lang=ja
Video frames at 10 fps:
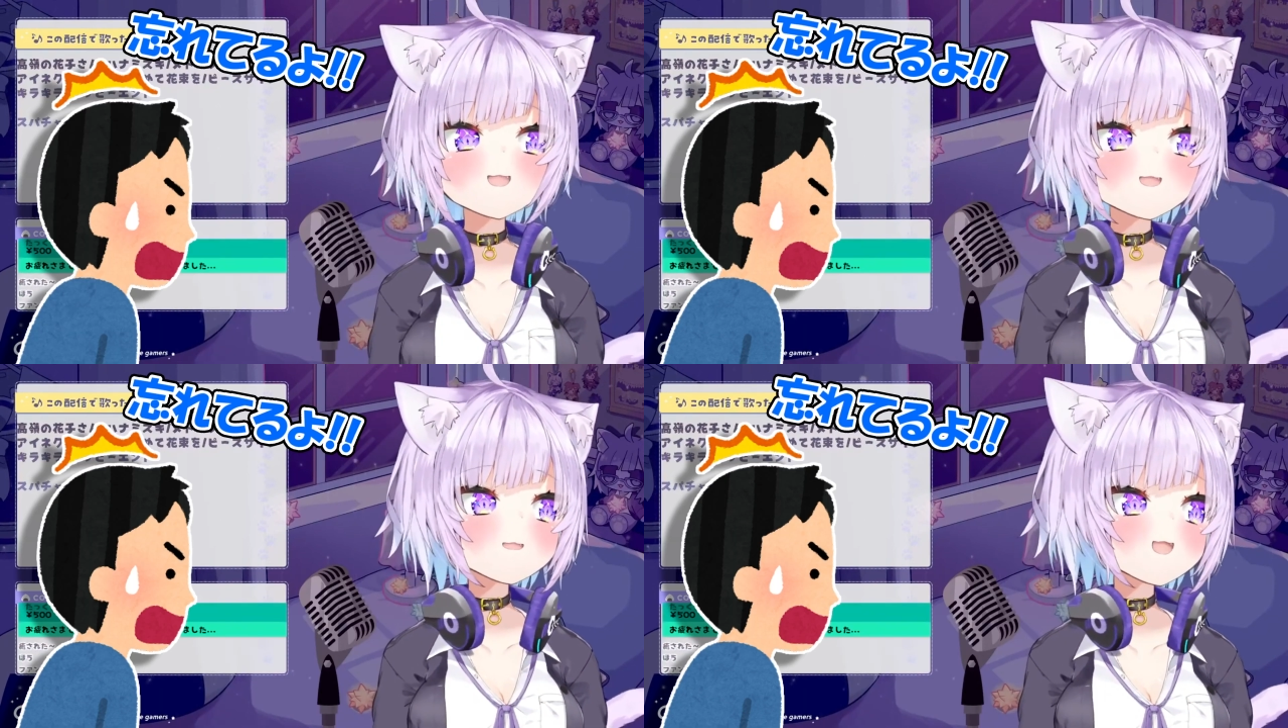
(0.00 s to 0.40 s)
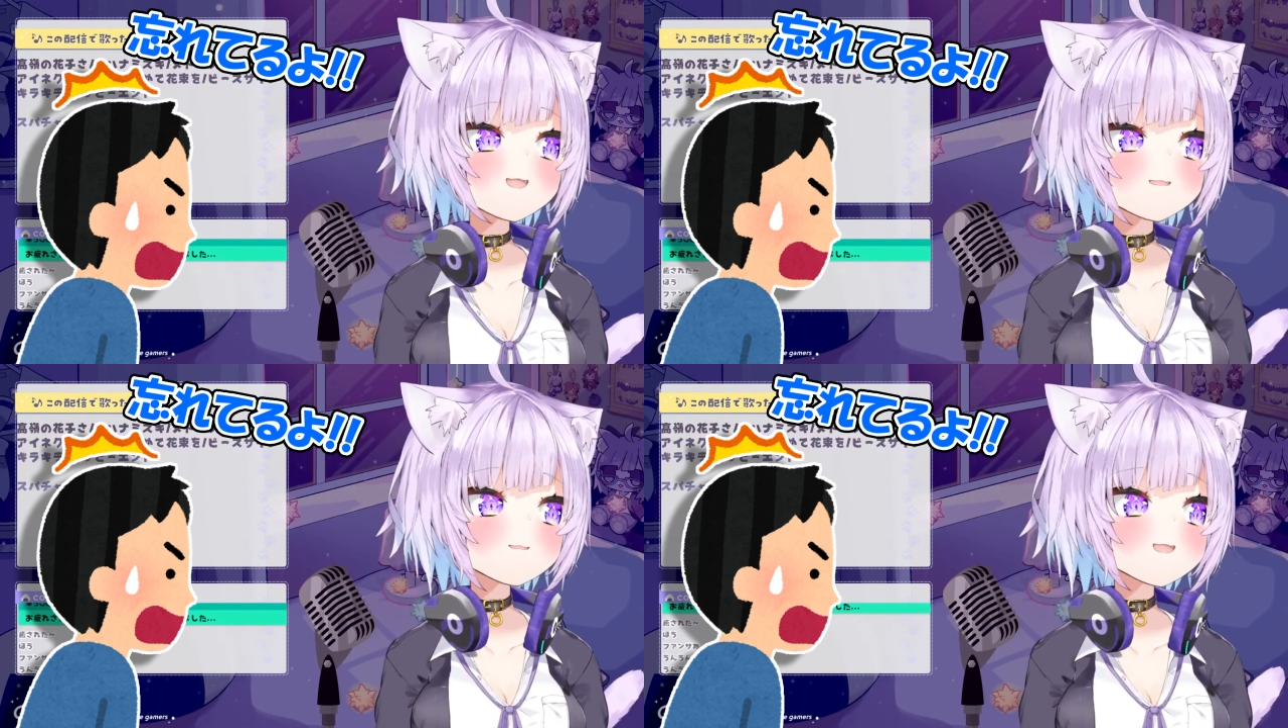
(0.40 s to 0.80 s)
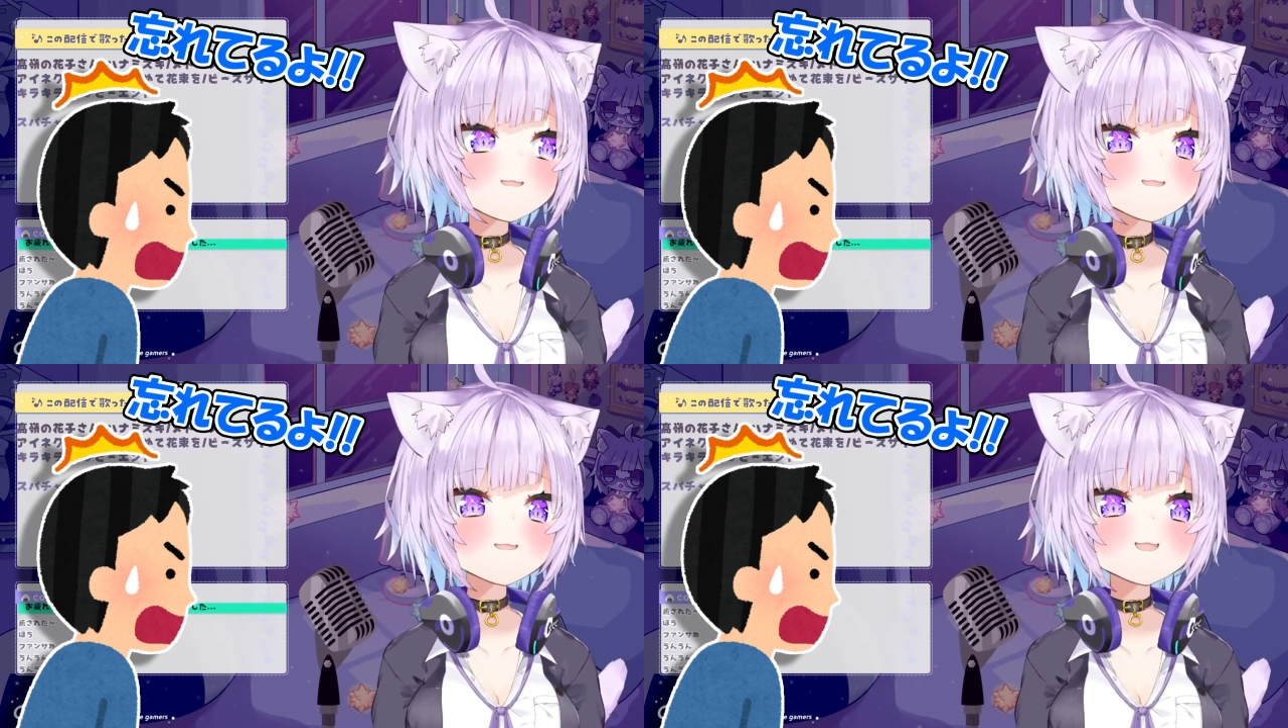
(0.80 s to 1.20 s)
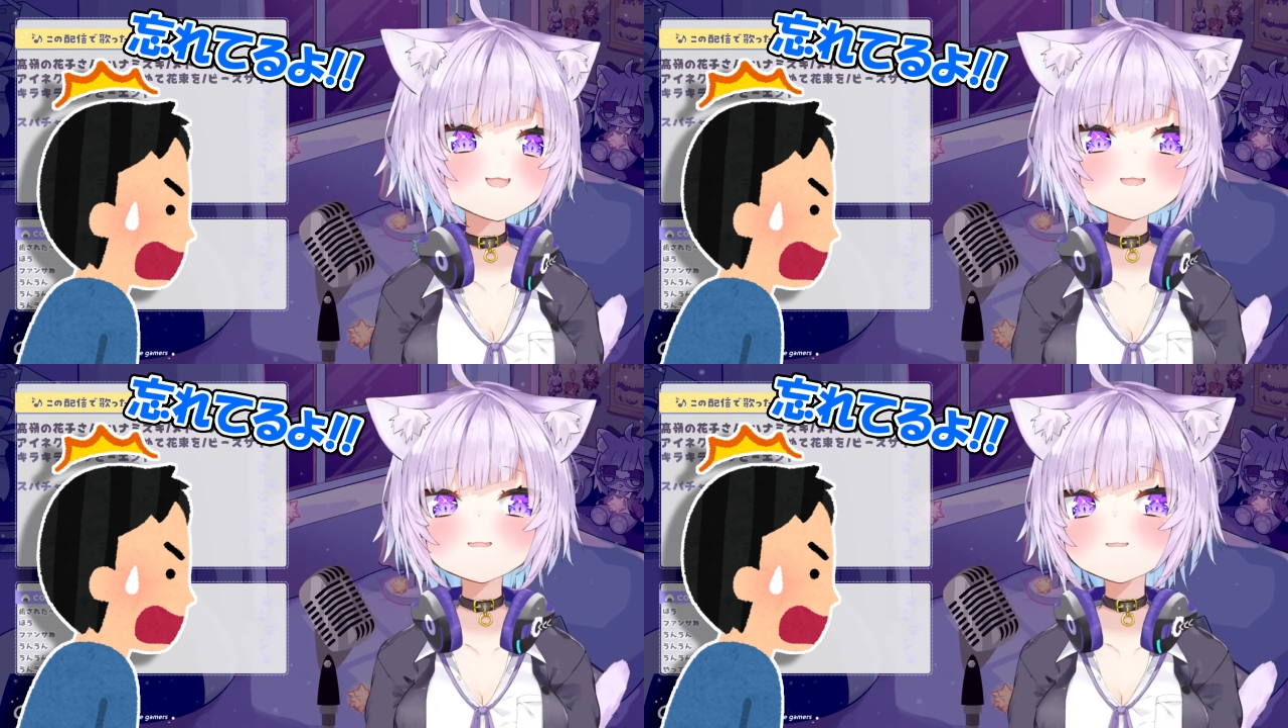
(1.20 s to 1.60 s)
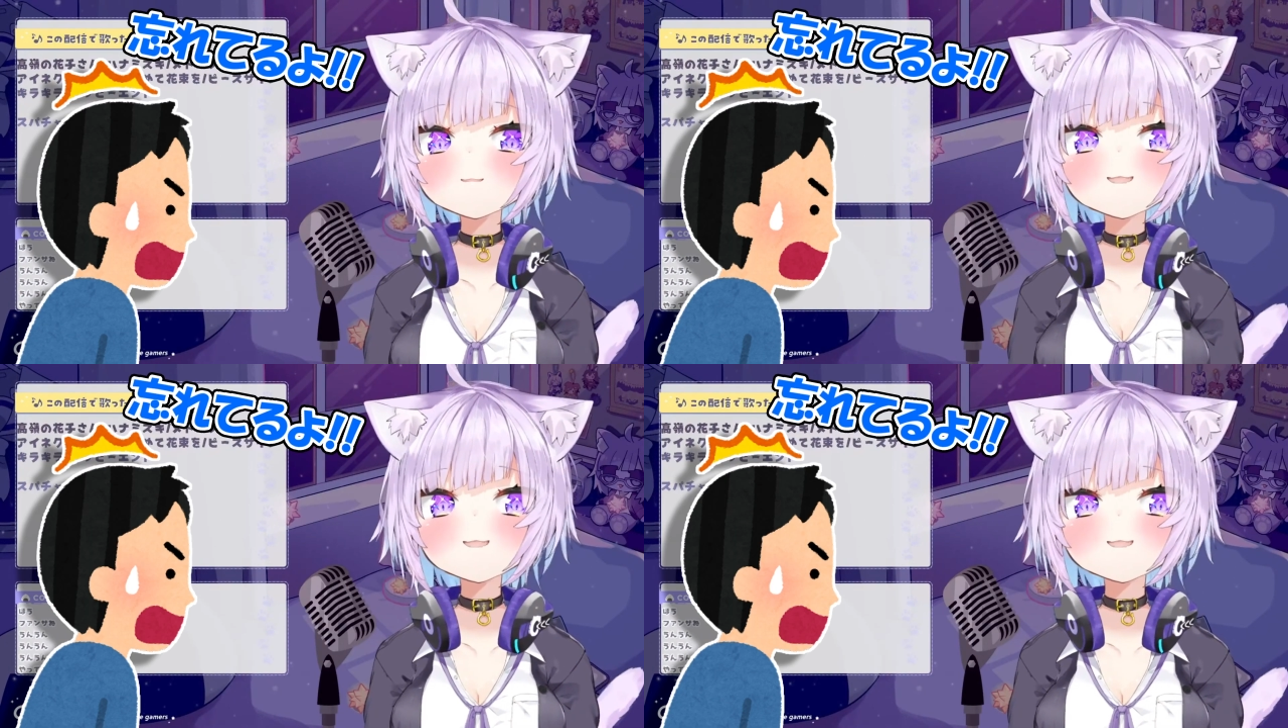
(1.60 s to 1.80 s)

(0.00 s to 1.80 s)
おかゆんこれ忘れてるよみ